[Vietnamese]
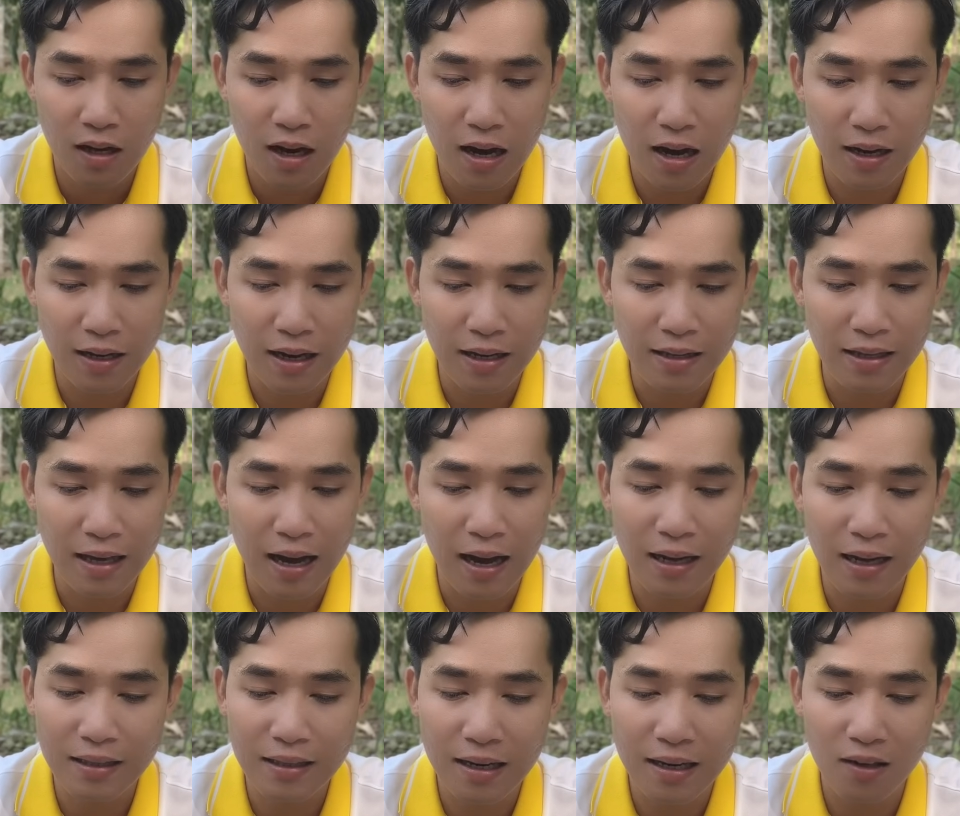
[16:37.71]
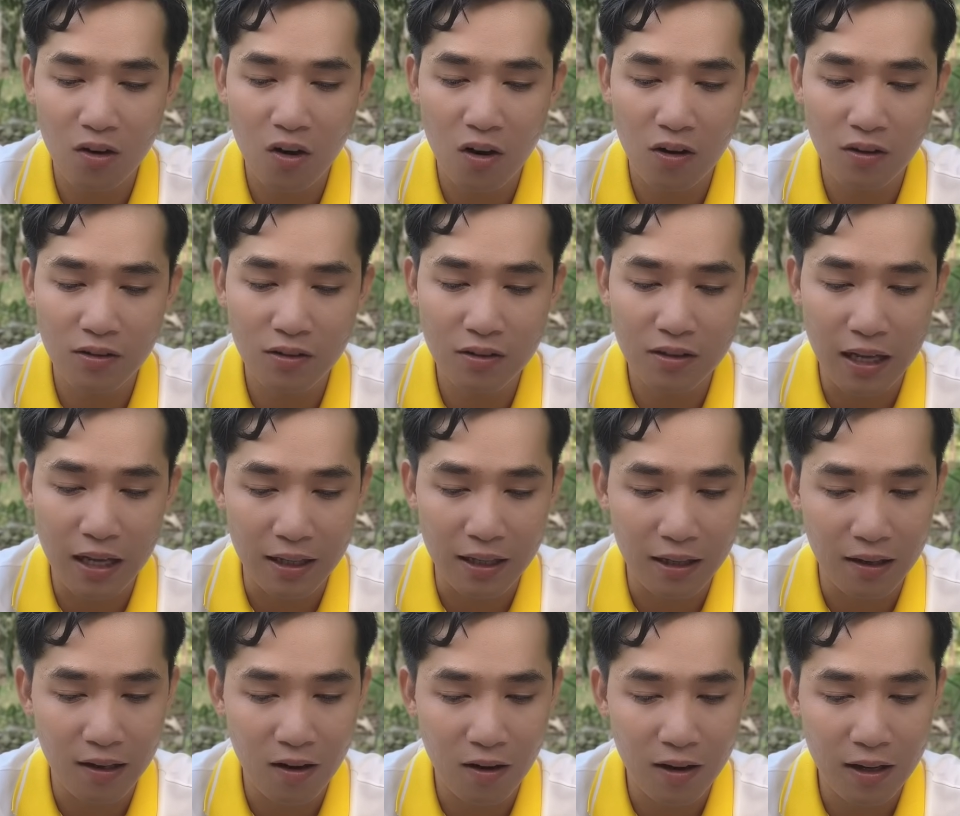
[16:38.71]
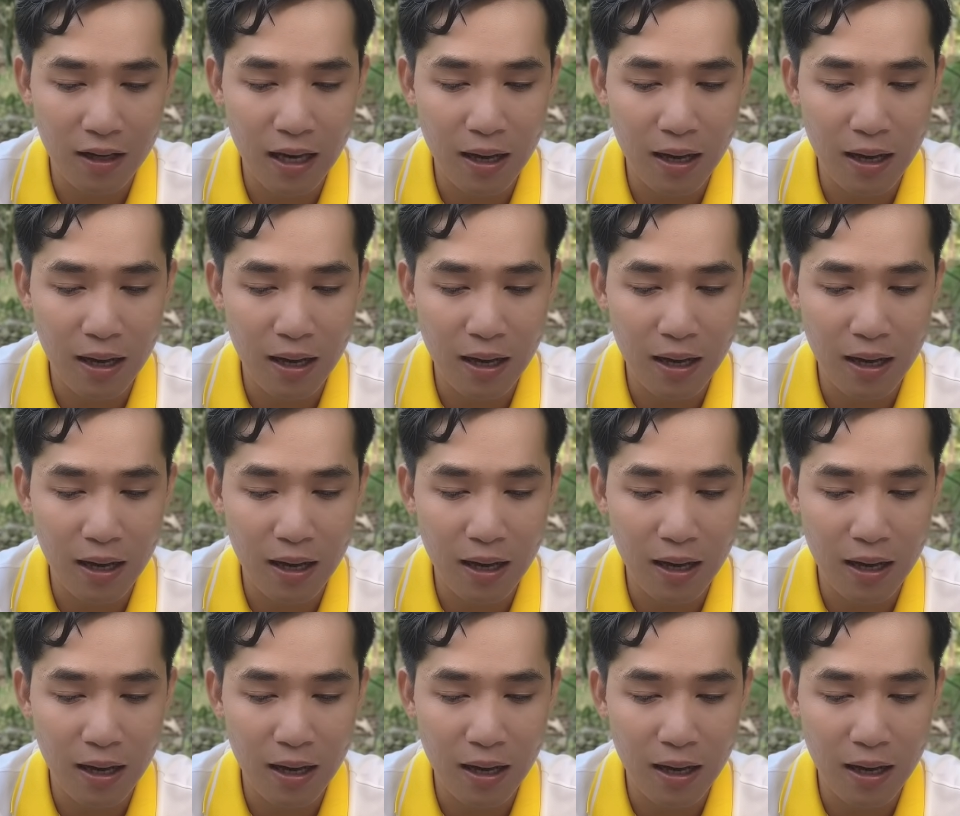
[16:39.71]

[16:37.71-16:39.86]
À, khán giả Thanh Loan Dương Thị thì nói